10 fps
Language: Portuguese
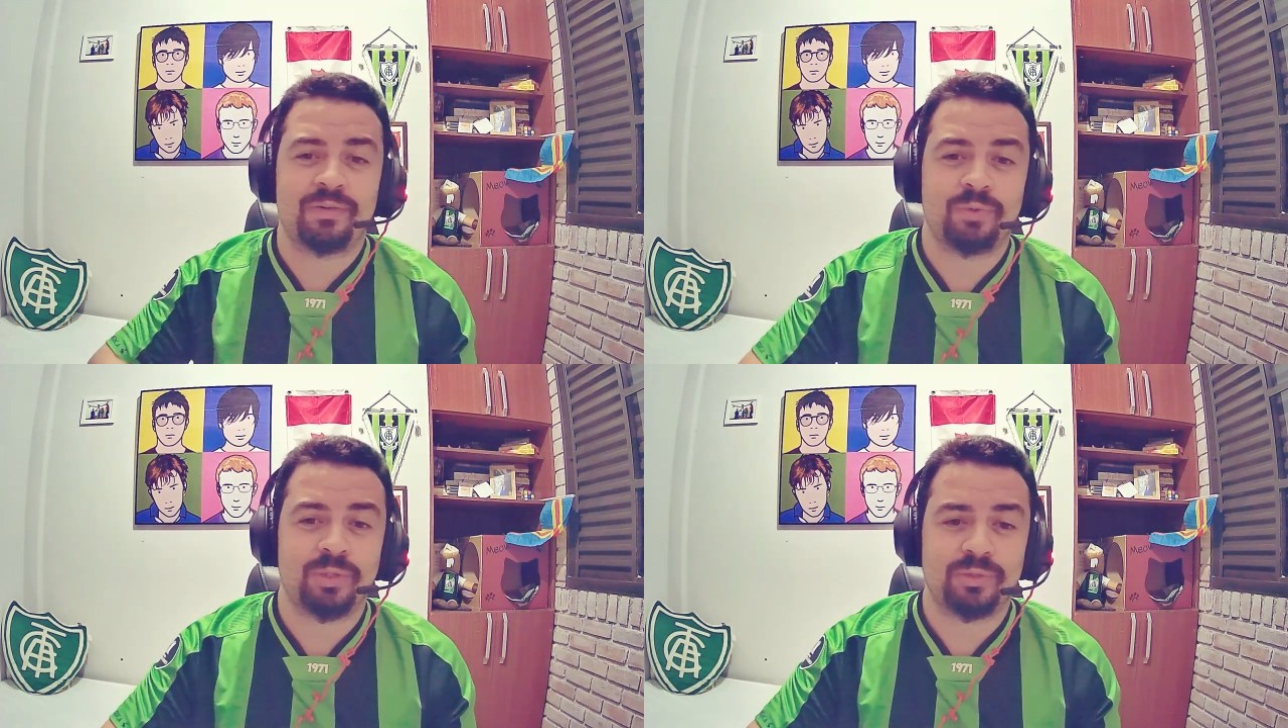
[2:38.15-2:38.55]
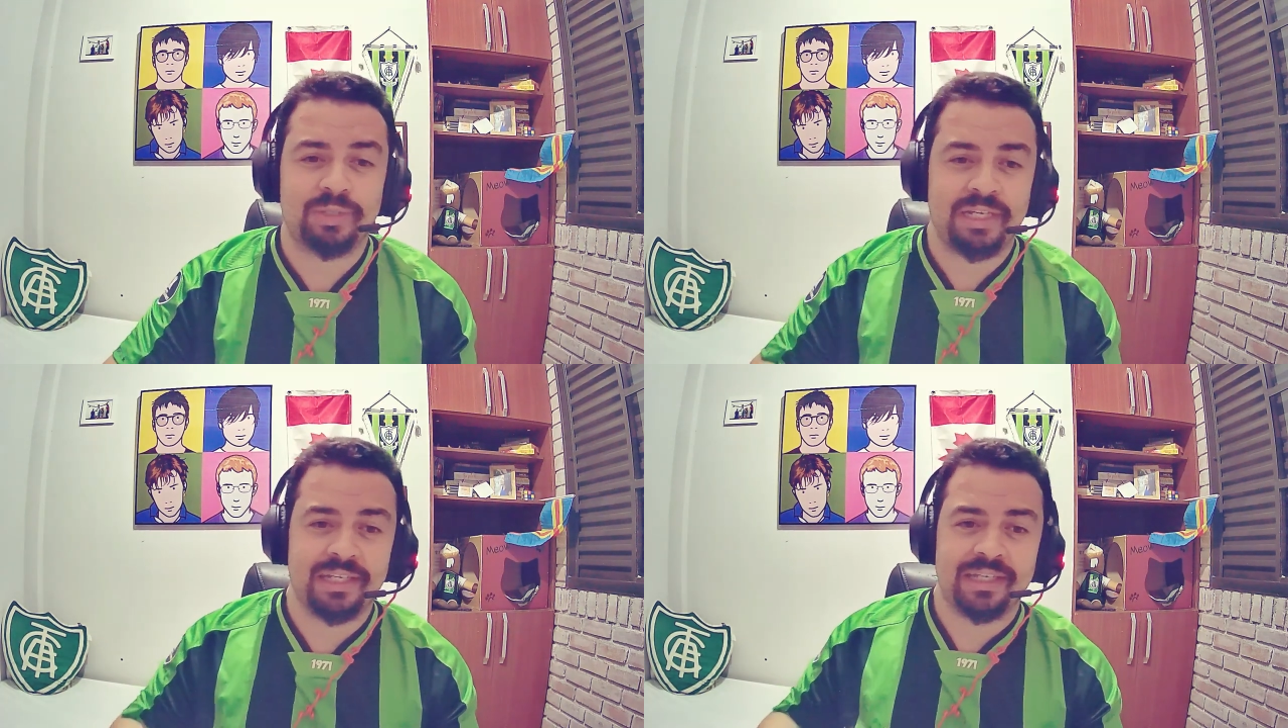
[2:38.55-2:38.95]
O outro
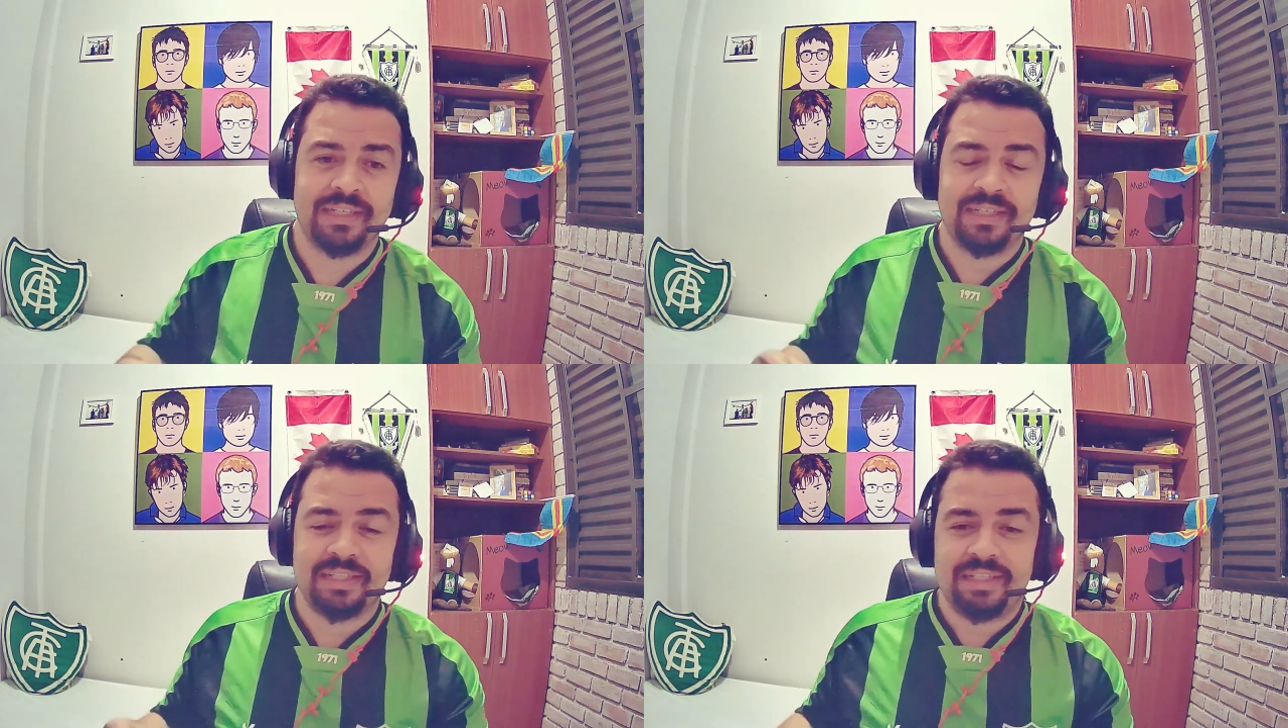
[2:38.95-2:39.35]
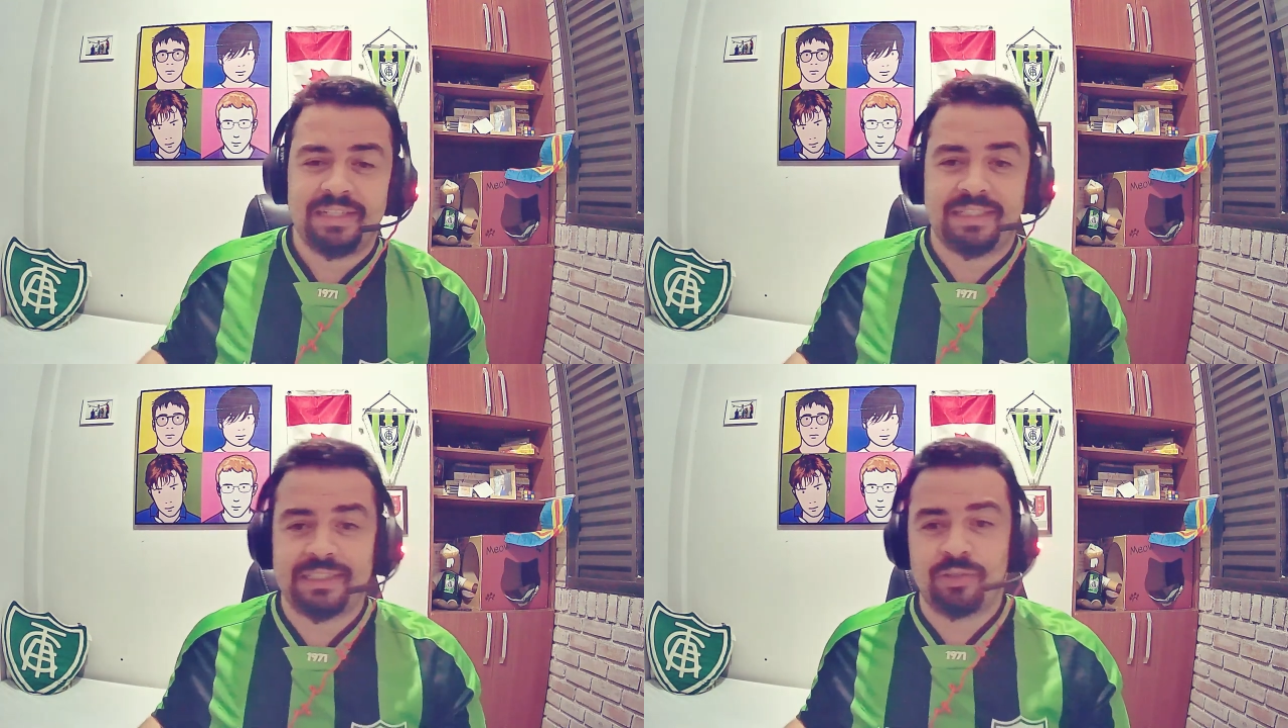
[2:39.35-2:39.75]
que ele
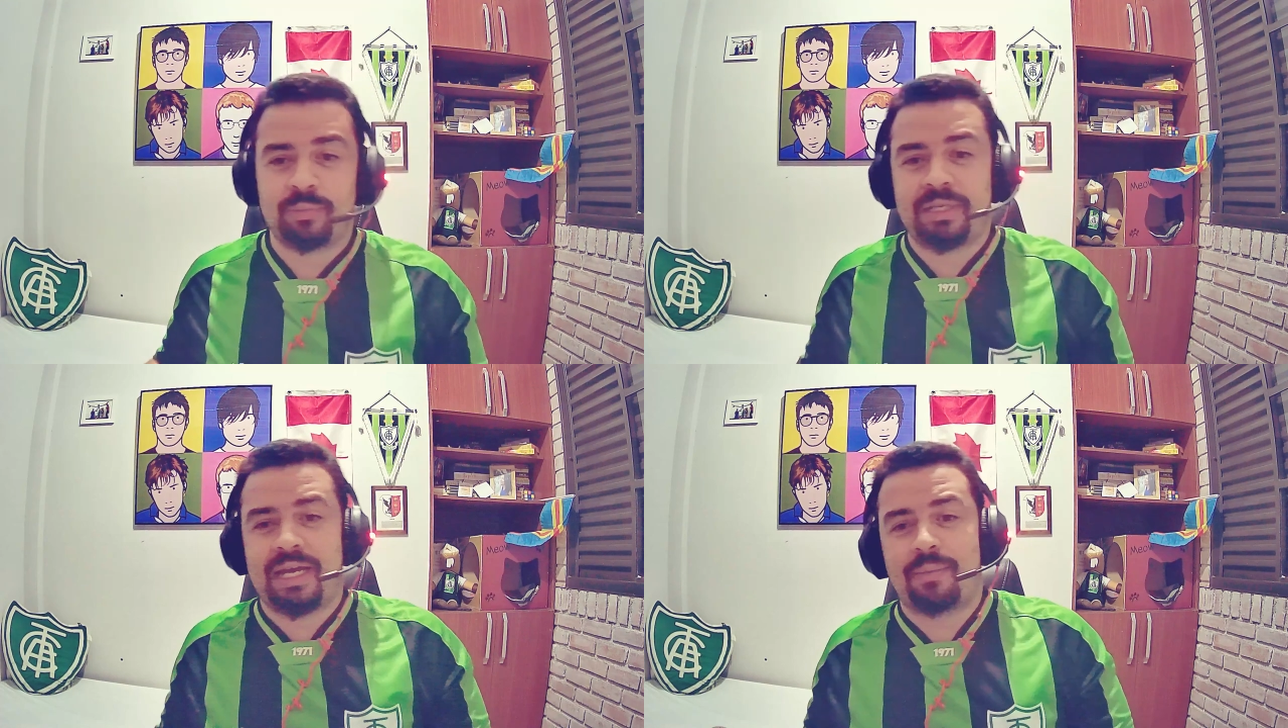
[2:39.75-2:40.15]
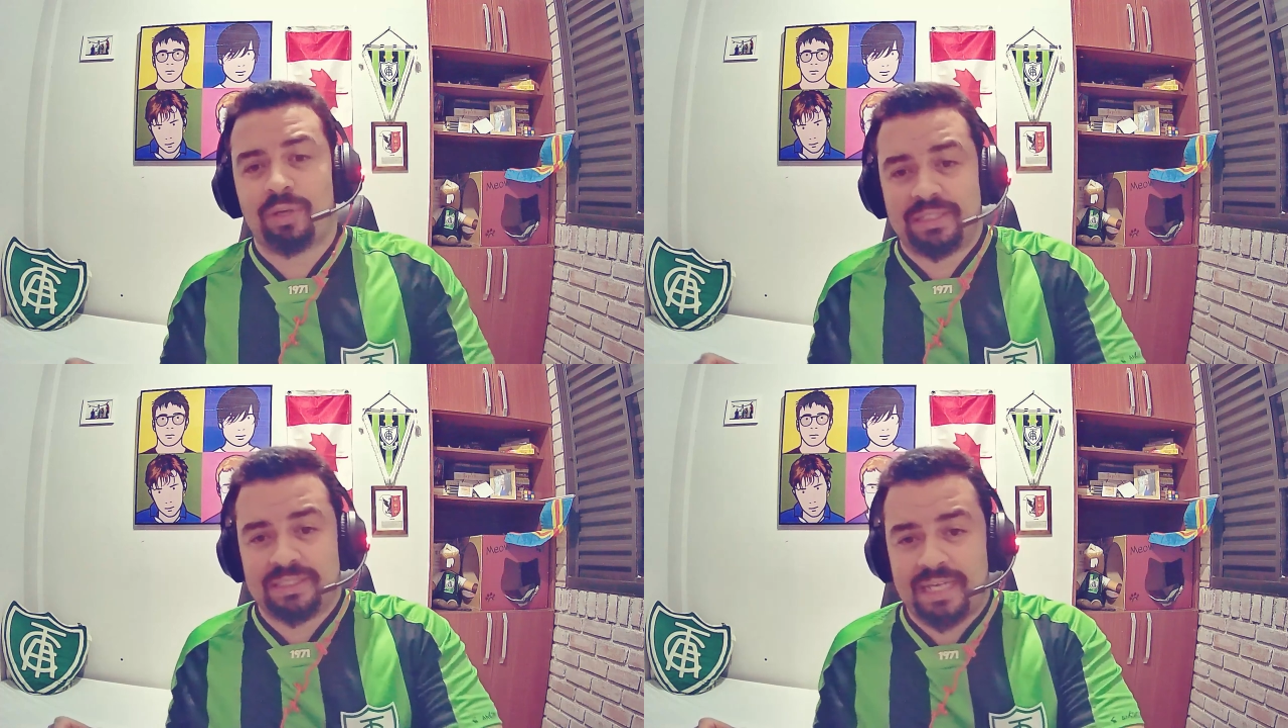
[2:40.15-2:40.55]
tenta dominar a
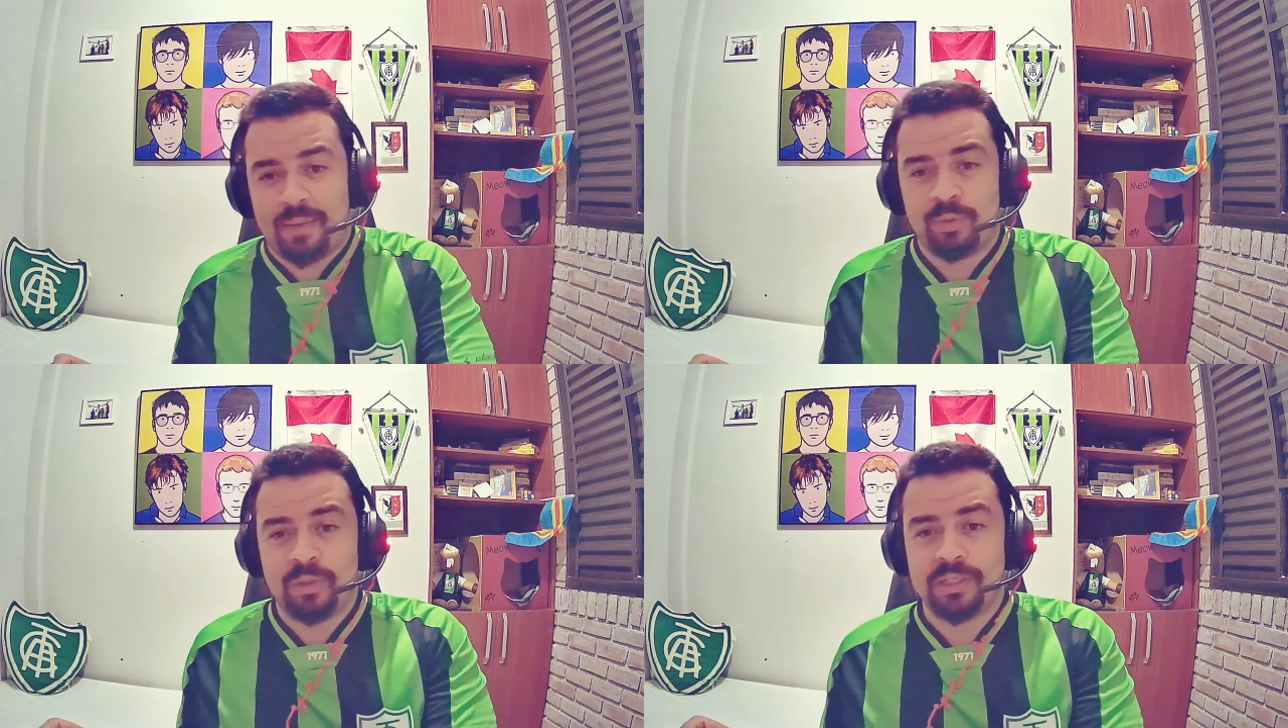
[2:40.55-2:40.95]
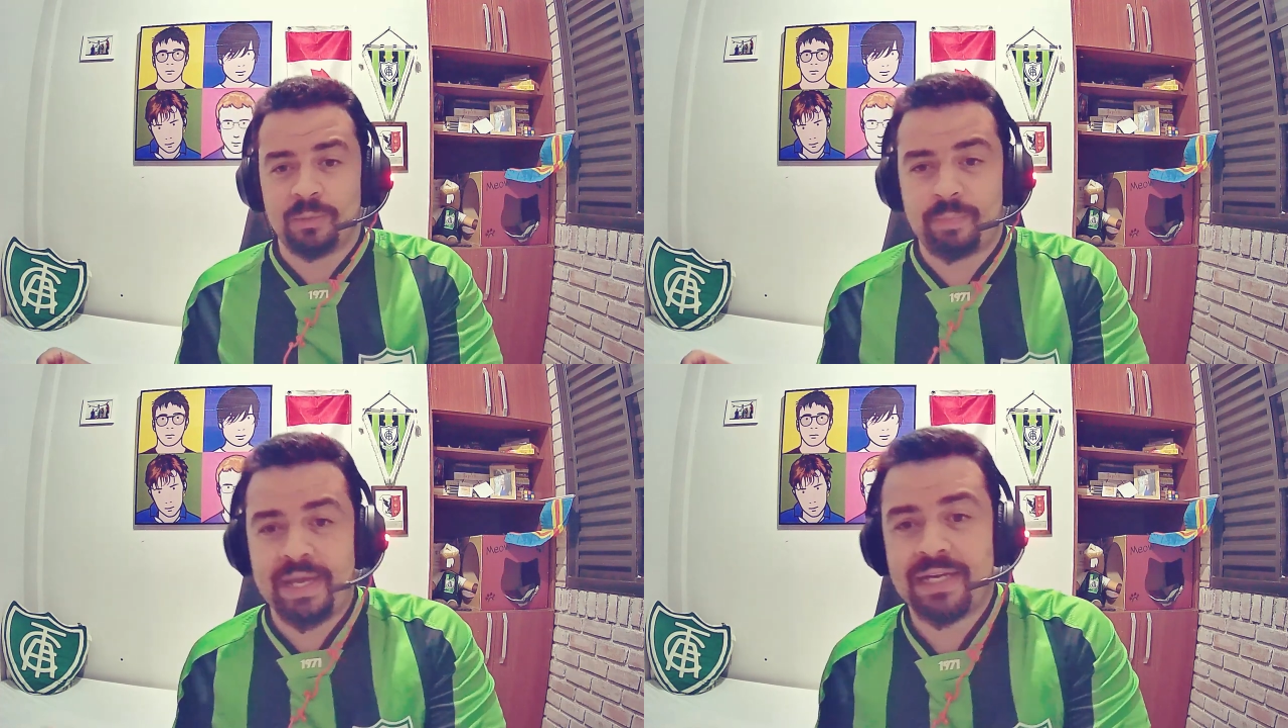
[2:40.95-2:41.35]
bola, escapa, o goleiro
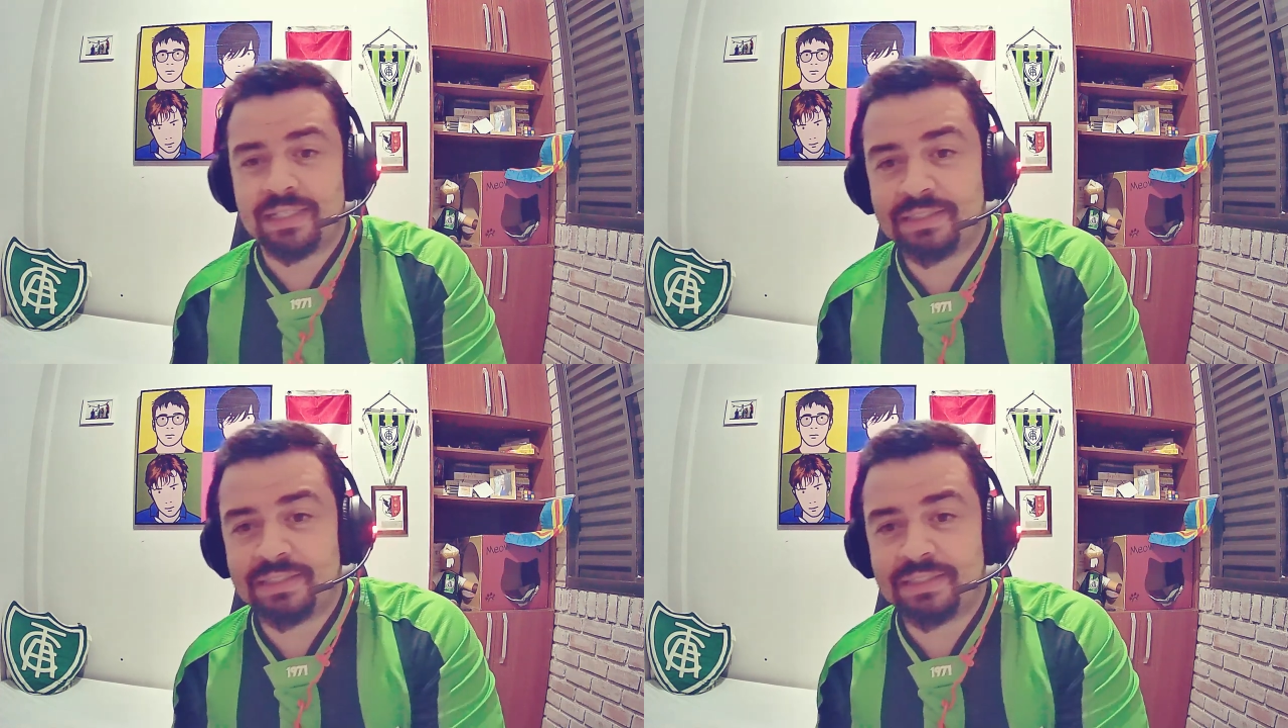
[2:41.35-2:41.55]
pega.